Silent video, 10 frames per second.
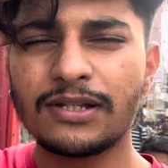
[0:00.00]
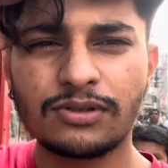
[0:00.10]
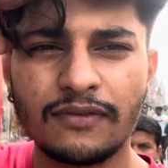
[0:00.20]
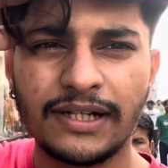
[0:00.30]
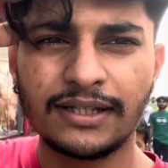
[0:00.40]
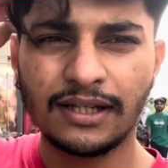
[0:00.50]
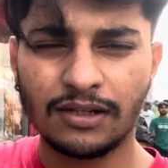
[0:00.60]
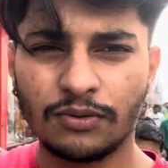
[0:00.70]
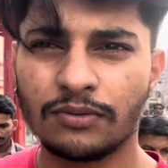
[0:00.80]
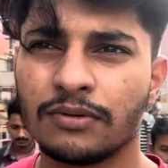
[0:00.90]
उसका वेट कर
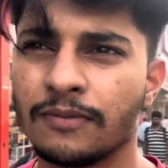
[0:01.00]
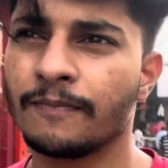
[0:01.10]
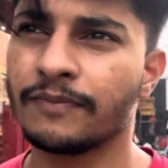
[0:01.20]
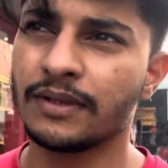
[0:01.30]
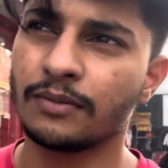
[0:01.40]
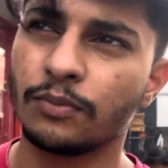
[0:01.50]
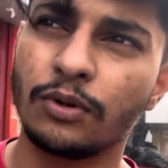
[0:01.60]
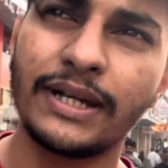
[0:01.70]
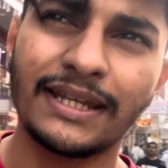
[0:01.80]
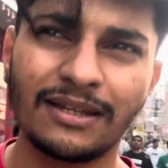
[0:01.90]
रहा हूँ
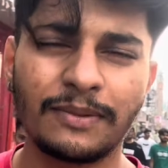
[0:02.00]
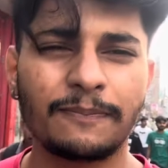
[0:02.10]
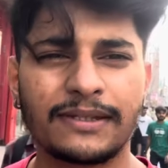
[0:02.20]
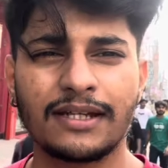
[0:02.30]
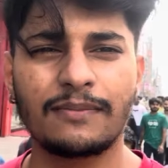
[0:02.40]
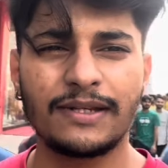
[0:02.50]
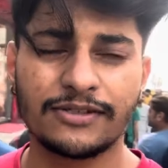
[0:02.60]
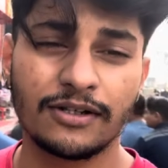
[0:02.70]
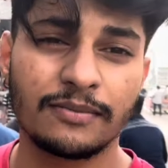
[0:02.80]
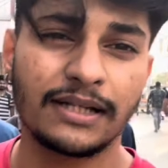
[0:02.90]
बोल रहा है कि भी पंद्रह
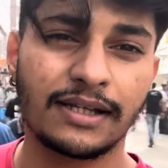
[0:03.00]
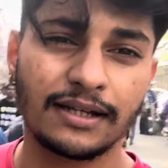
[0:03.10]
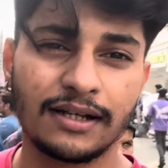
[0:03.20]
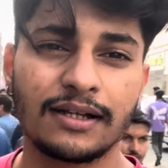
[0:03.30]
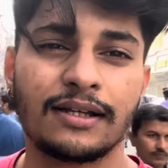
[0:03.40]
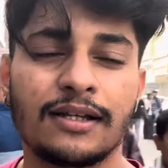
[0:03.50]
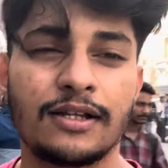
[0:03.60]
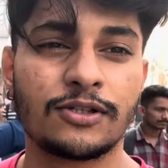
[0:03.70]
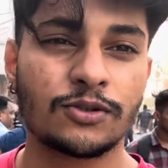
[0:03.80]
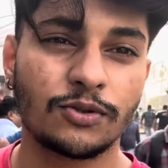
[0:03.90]
बीस मिनट में आ जाएगा
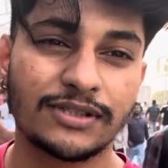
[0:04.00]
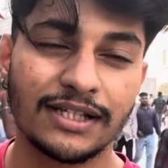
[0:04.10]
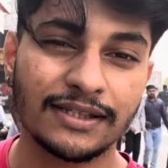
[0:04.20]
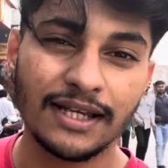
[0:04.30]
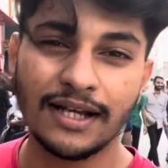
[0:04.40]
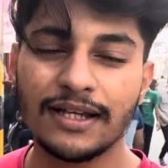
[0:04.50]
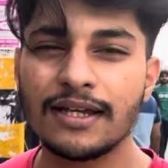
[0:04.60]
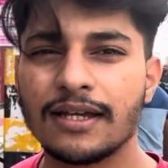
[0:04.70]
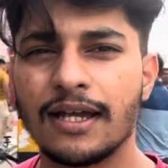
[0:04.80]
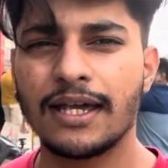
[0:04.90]
तो चलते हैं
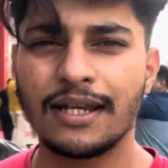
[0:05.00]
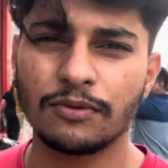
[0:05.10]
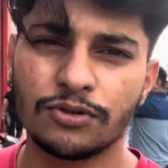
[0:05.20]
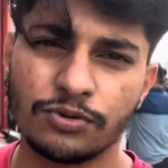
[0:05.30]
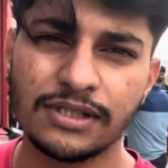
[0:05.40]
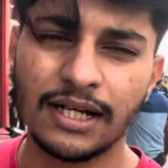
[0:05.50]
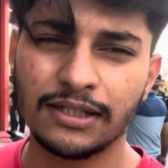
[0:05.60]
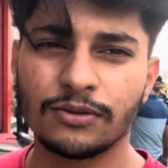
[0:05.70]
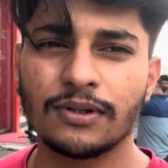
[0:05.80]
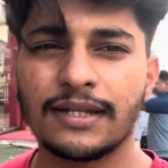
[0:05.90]
आगे एंड आपको शूज़
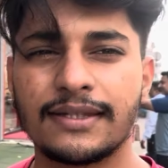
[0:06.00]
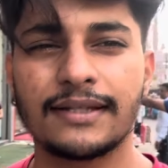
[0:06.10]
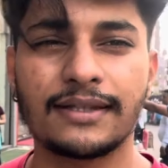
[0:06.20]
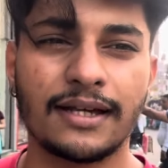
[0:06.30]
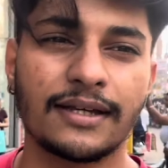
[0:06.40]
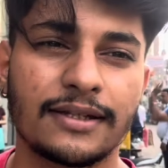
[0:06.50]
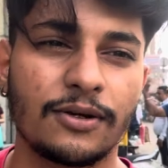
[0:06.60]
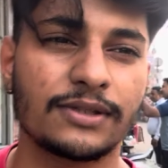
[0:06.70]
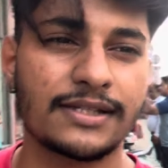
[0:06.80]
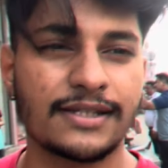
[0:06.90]
दिखाता हूँ एंड देखते हैं आगे क्या होता है